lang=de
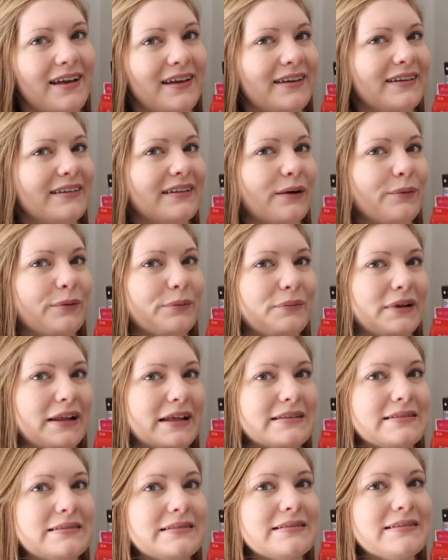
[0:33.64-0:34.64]
Ich glaube im
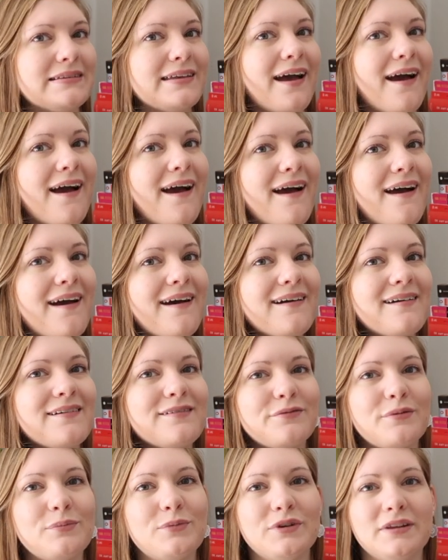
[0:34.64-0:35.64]
letzten Jahr,
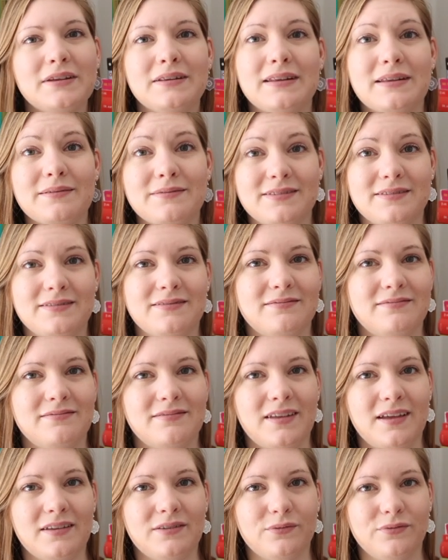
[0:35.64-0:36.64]
vermutlich im letzten,
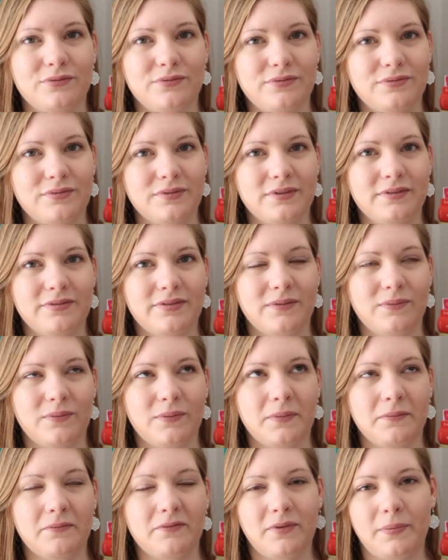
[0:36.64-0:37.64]
also
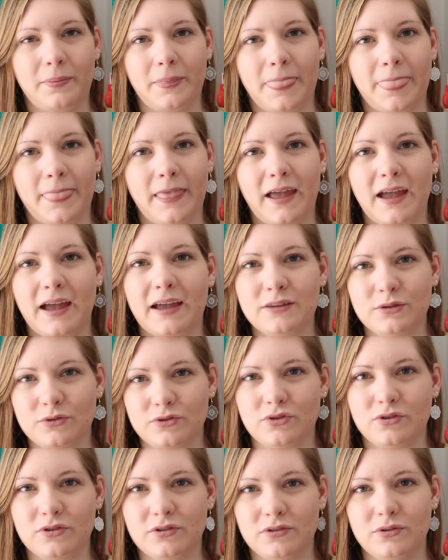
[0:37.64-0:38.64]
also
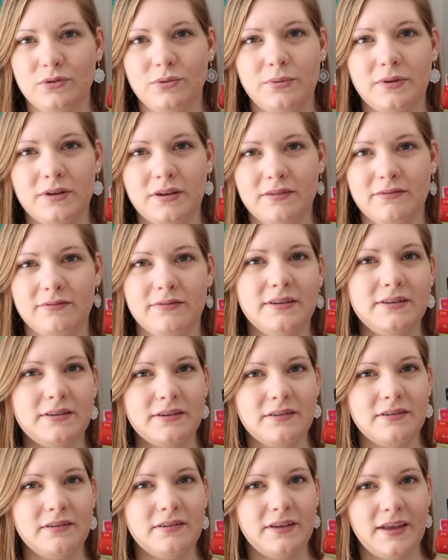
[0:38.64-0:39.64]
schon über einen
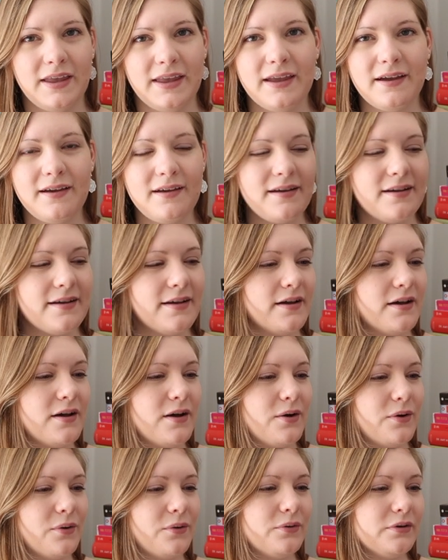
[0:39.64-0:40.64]
Winter her.
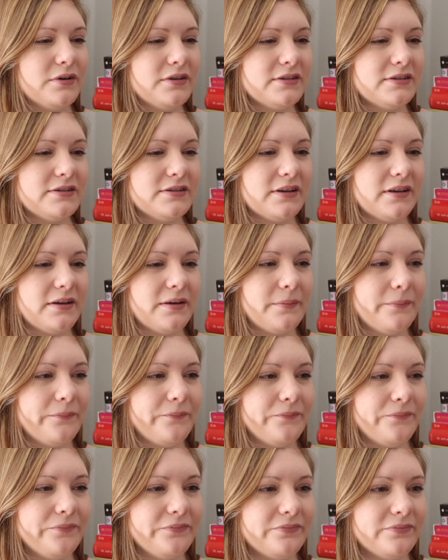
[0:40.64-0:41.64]
Und
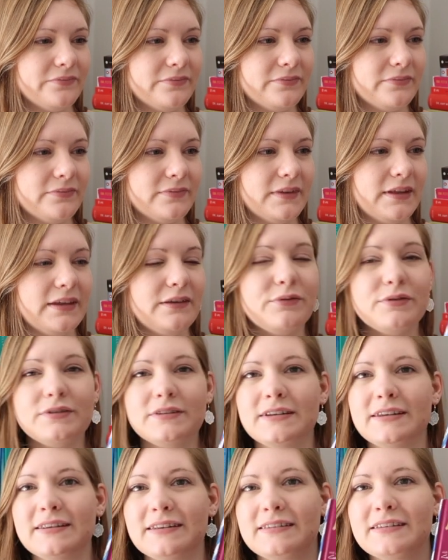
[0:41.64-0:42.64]
ähm, ich
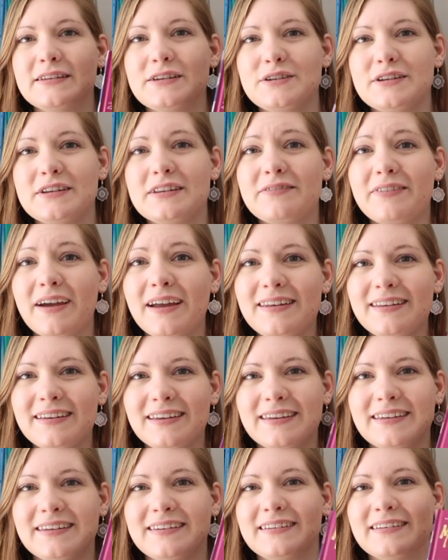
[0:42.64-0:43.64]
wusste nicht, dass die Geschichte
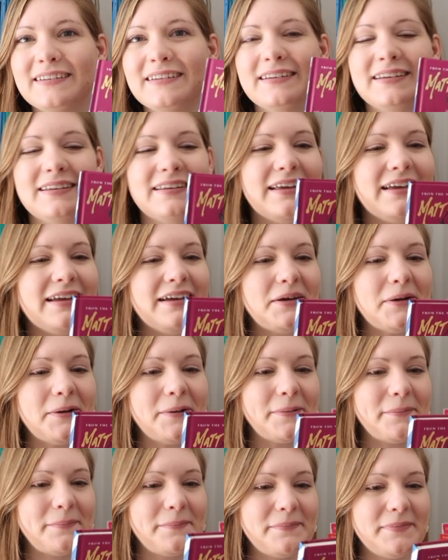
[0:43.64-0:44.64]
weitergeht.
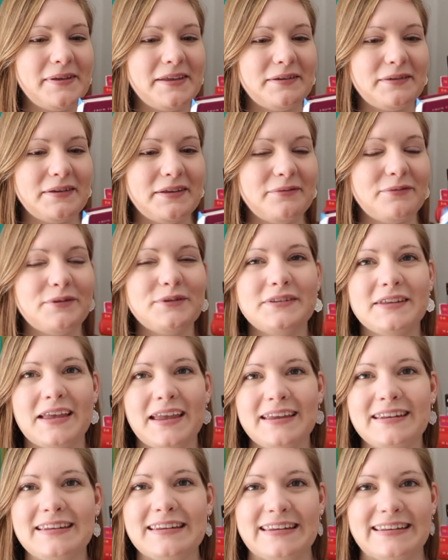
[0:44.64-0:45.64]
Ähm, ich, ich, wusste
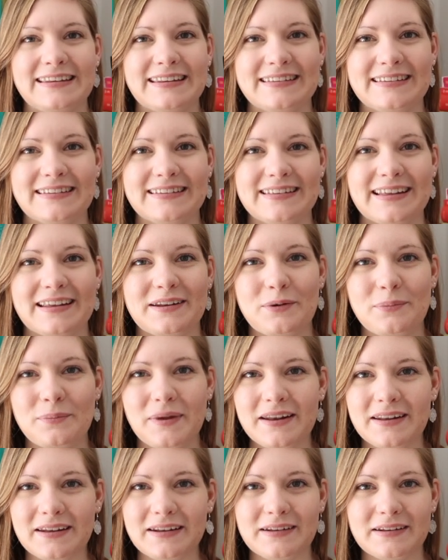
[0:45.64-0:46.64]
echt nicht, dass es da noch
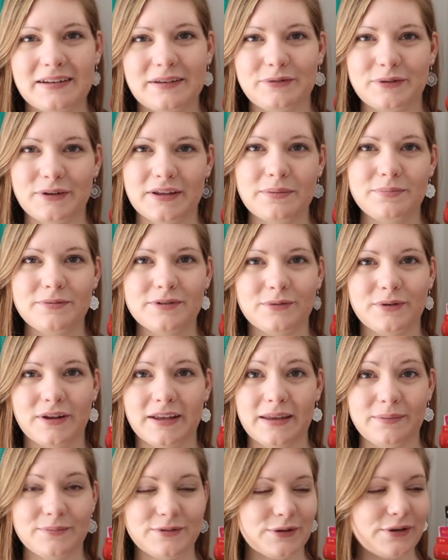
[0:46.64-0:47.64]
mehr davon gibt oder
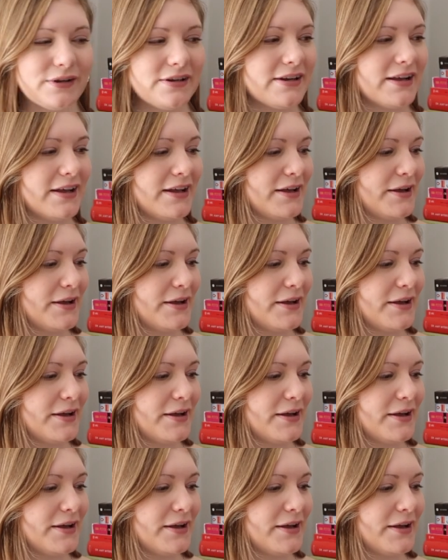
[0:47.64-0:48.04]
geben soll.